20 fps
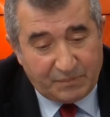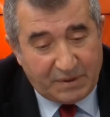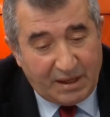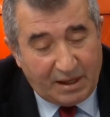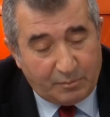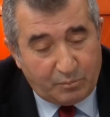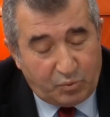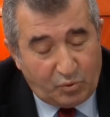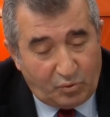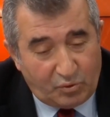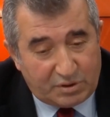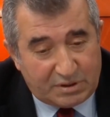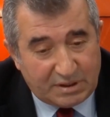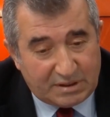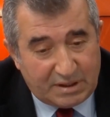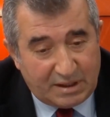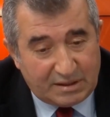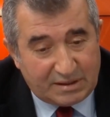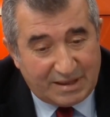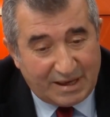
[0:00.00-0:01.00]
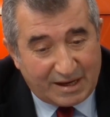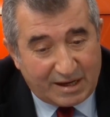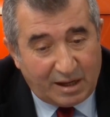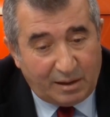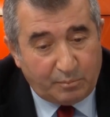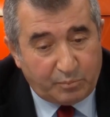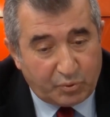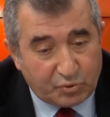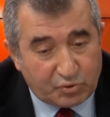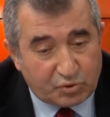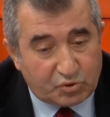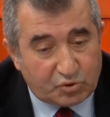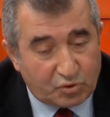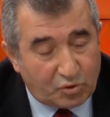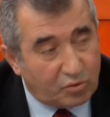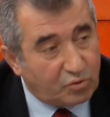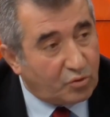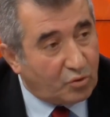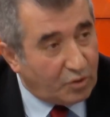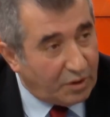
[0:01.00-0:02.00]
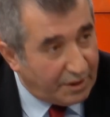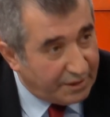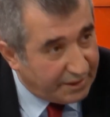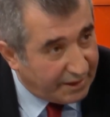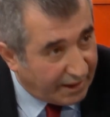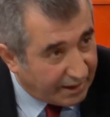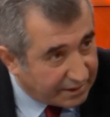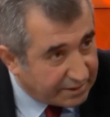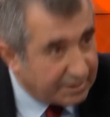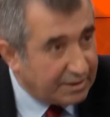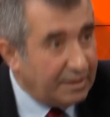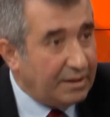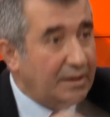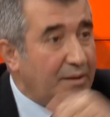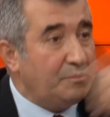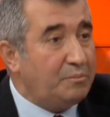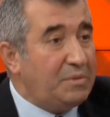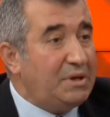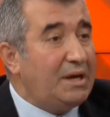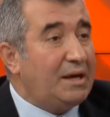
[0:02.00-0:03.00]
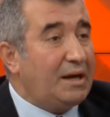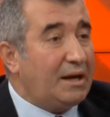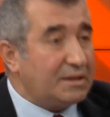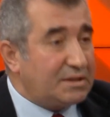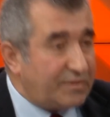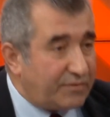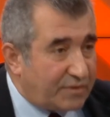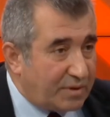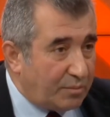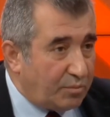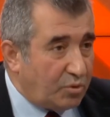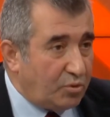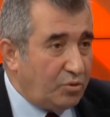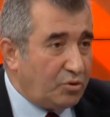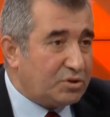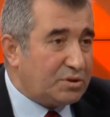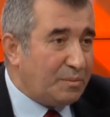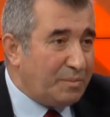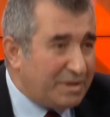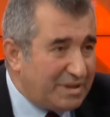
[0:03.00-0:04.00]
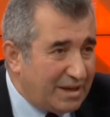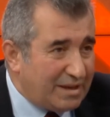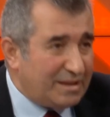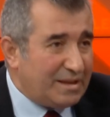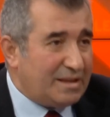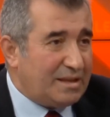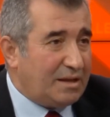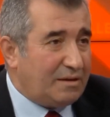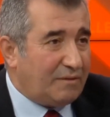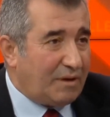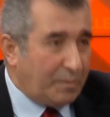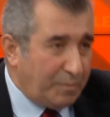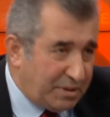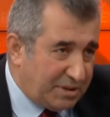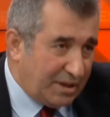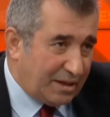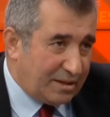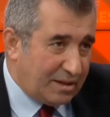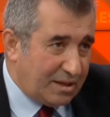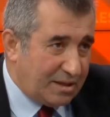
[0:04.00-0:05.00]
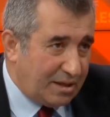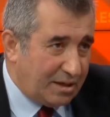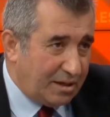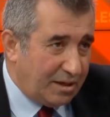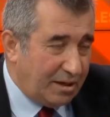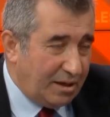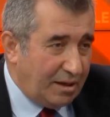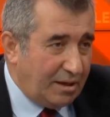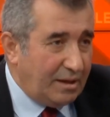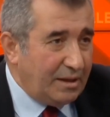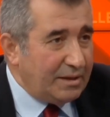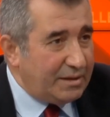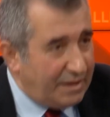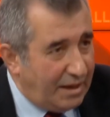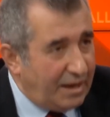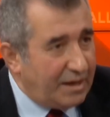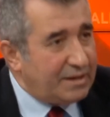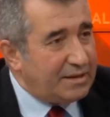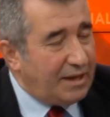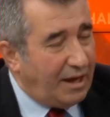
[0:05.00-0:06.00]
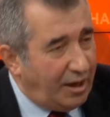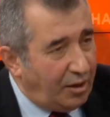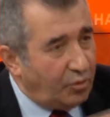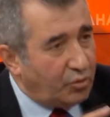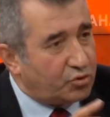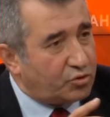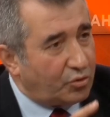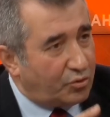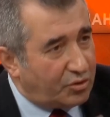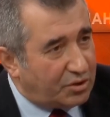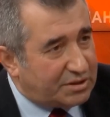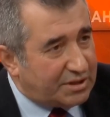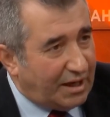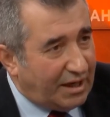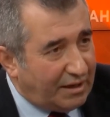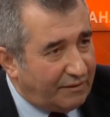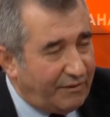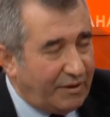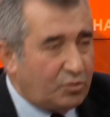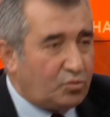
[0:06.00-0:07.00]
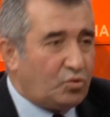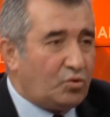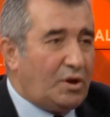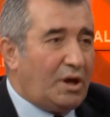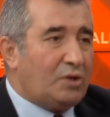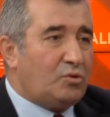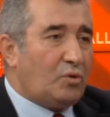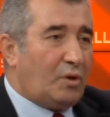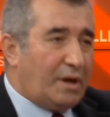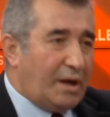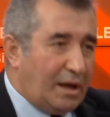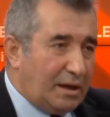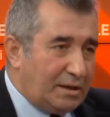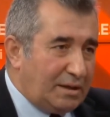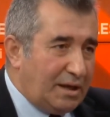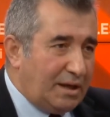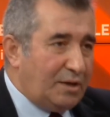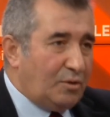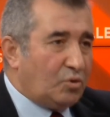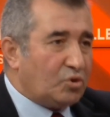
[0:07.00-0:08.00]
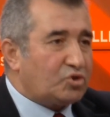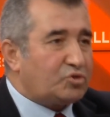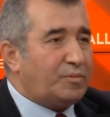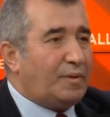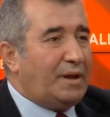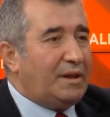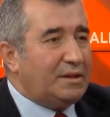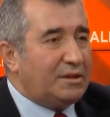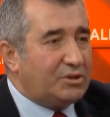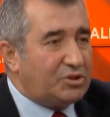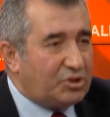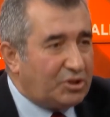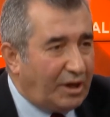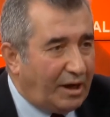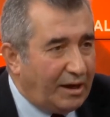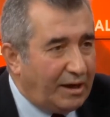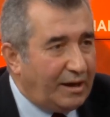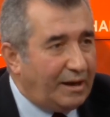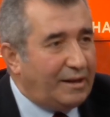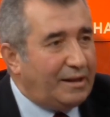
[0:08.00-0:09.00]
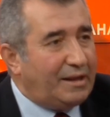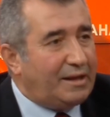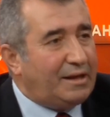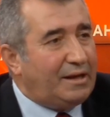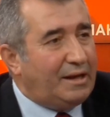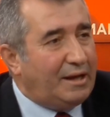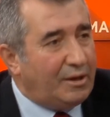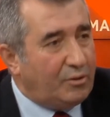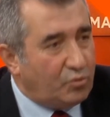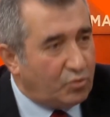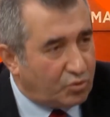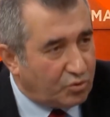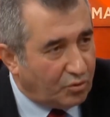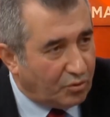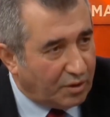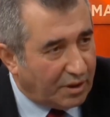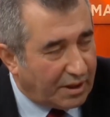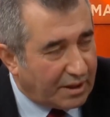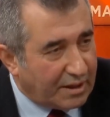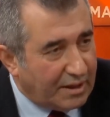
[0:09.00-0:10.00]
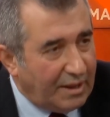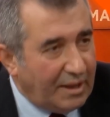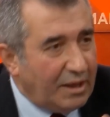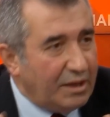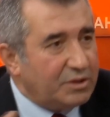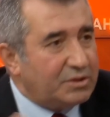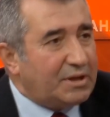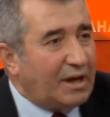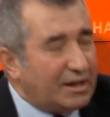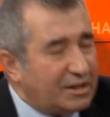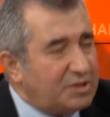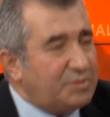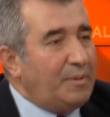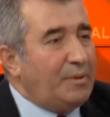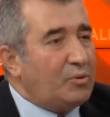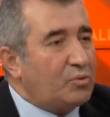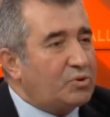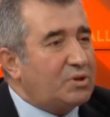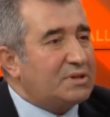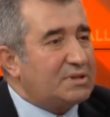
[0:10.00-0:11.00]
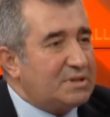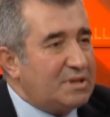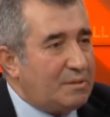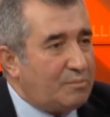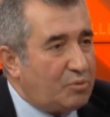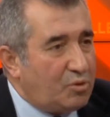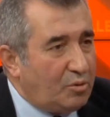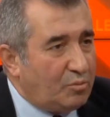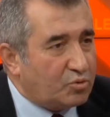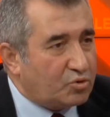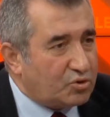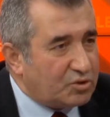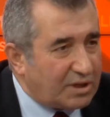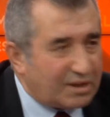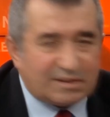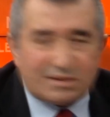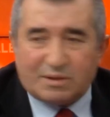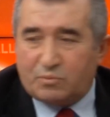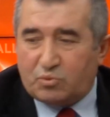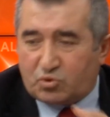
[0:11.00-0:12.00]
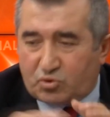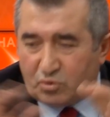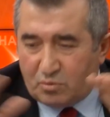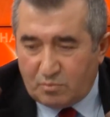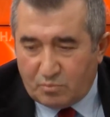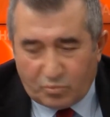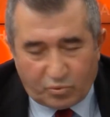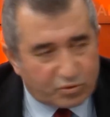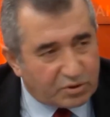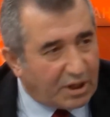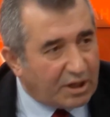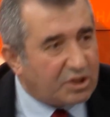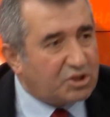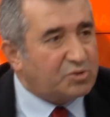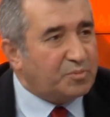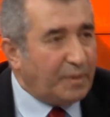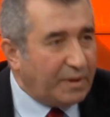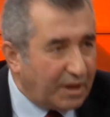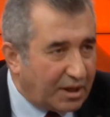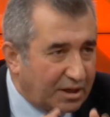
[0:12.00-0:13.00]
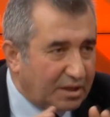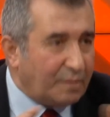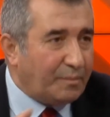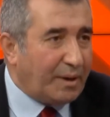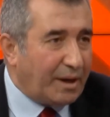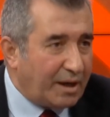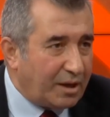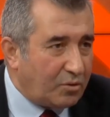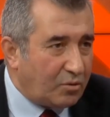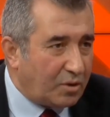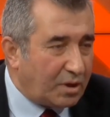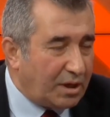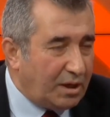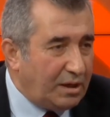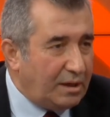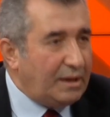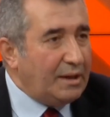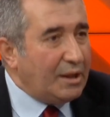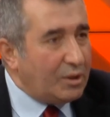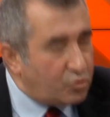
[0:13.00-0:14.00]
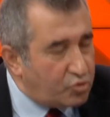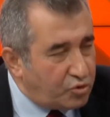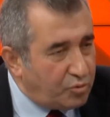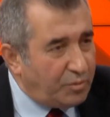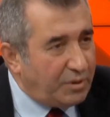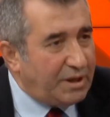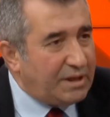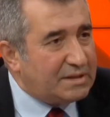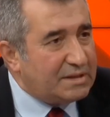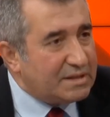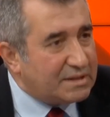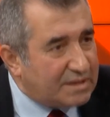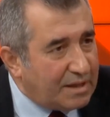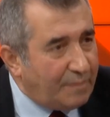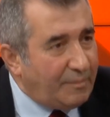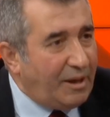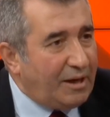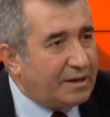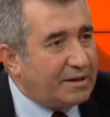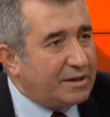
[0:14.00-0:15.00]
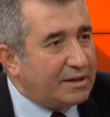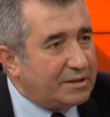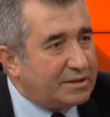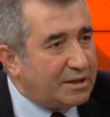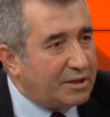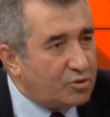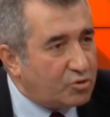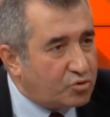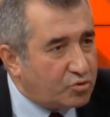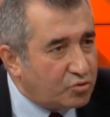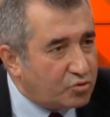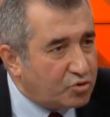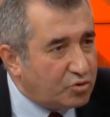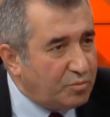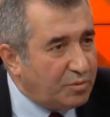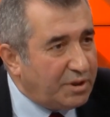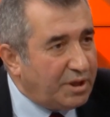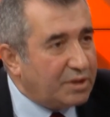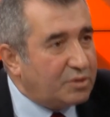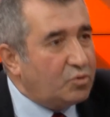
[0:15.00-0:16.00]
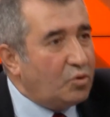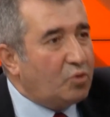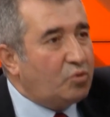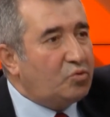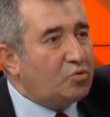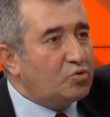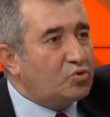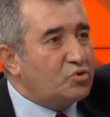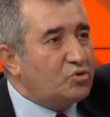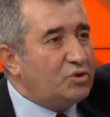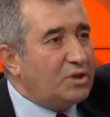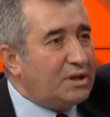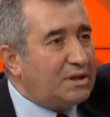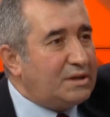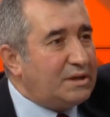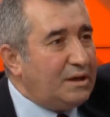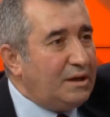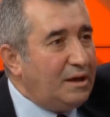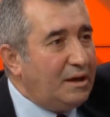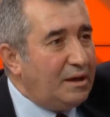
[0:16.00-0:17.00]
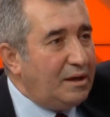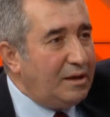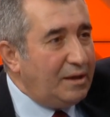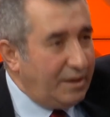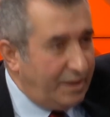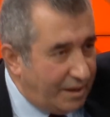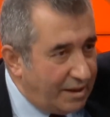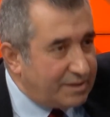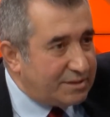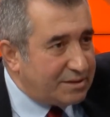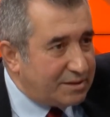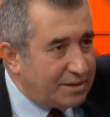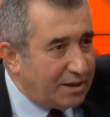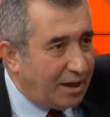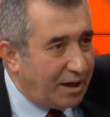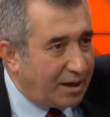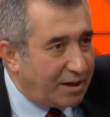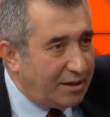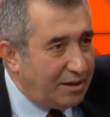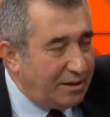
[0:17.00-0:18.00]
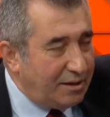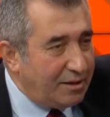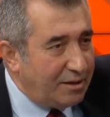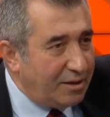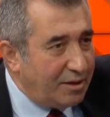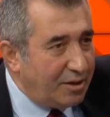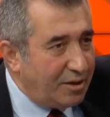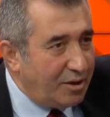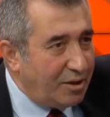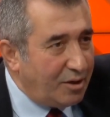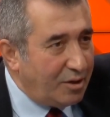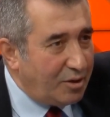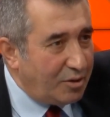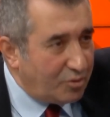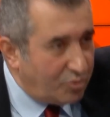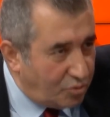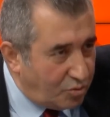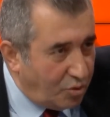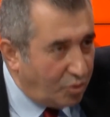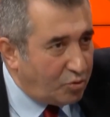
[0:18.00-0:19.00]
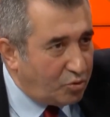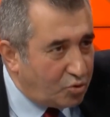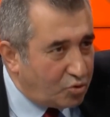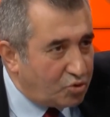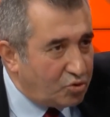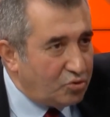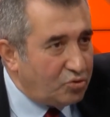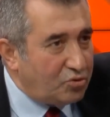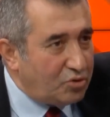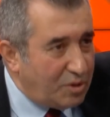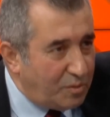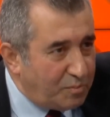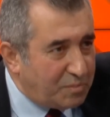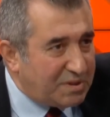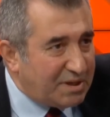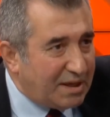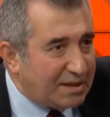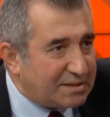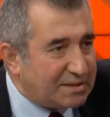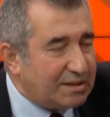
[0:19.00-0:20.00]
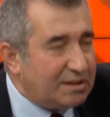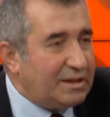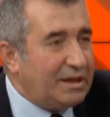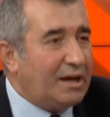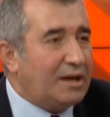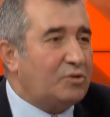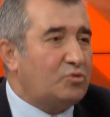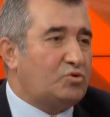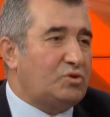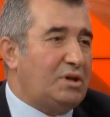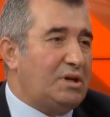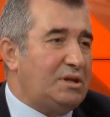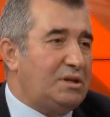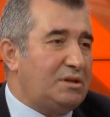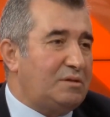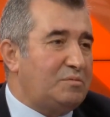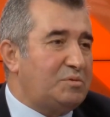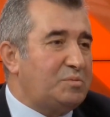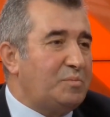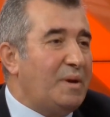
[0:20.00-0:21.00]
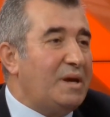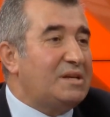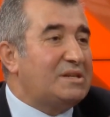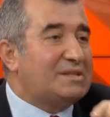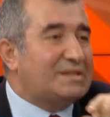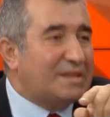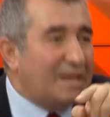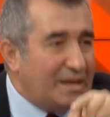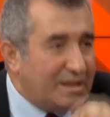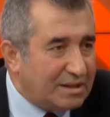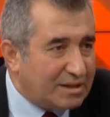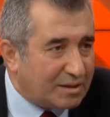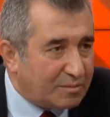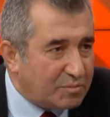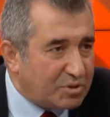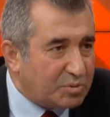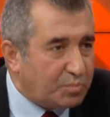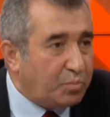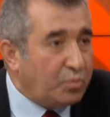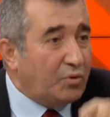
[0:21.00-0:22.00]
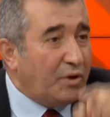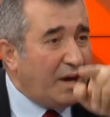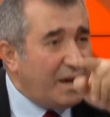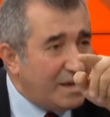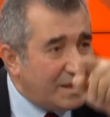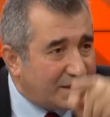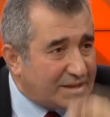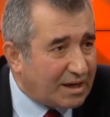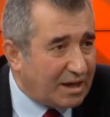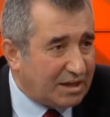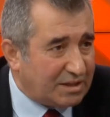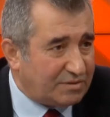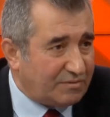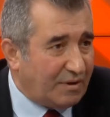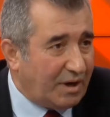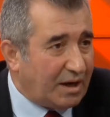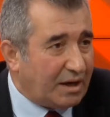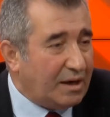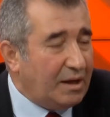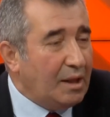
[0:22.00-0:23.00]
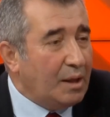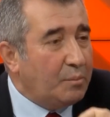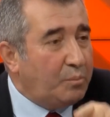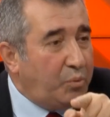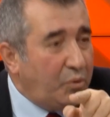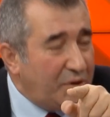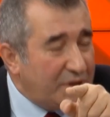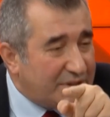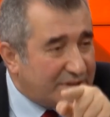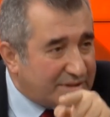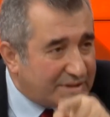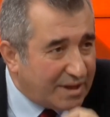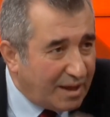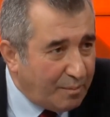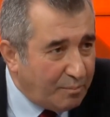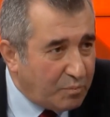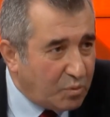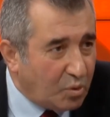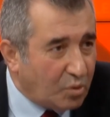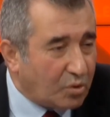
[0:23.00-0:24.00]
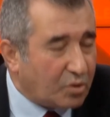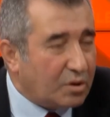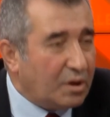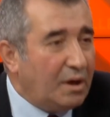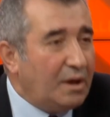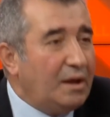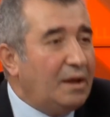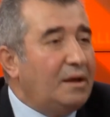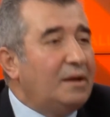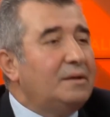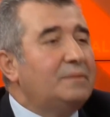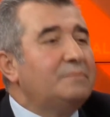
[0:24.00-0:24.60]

Ya bu ülkede dekan pozisyonunda olanlar bir yere atıfta bulunuyorsa bir tek nedeni var, bir tek nedeni. Yani daha otoriter ve düne dönen yeni Osmanlıcı hayalleriyle yürüyorlar. Tartışma noktası ne biliyor musunuz? Aslında bütün bu tartışmalarda bana göre Cumhuriyet'in temel kriteri şu. Cumhuriyet gökyüzündeki iktidarı gökyüzünün imtiyazını yeryüzüne indirmiş, meclise indirmiş. Buna itiraz var. Bu istenmiyor. Kuldan